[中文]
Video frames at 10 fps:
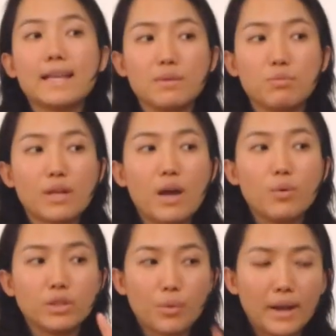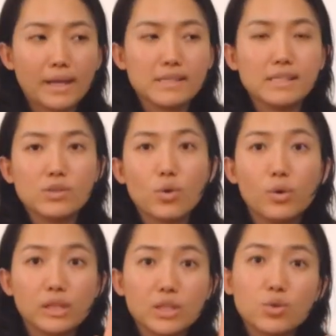柬埔寨我弟玩了一个星期后，
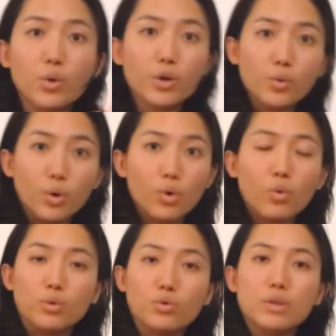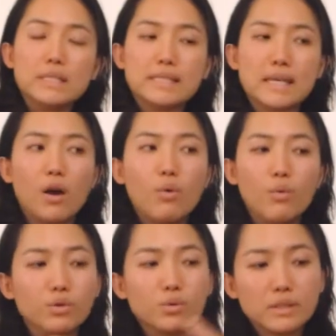我弟就回国过春节，然后
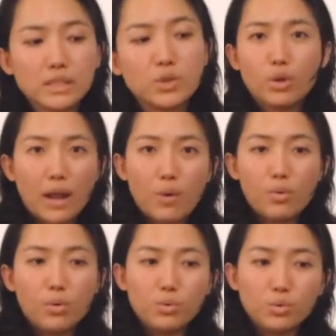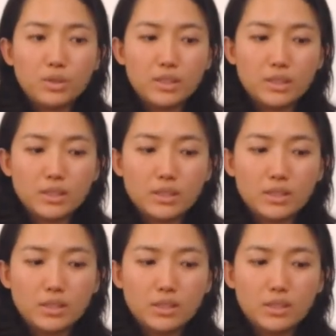我就继续老挝旅
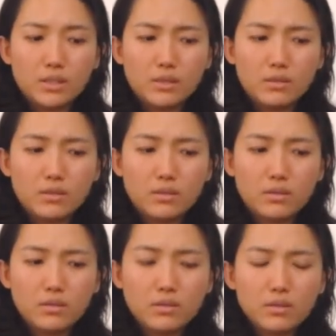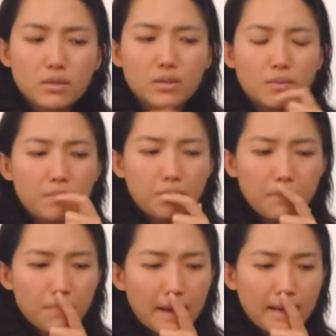行了，可能
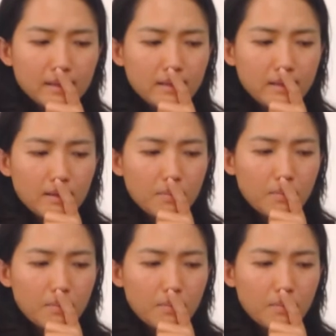八天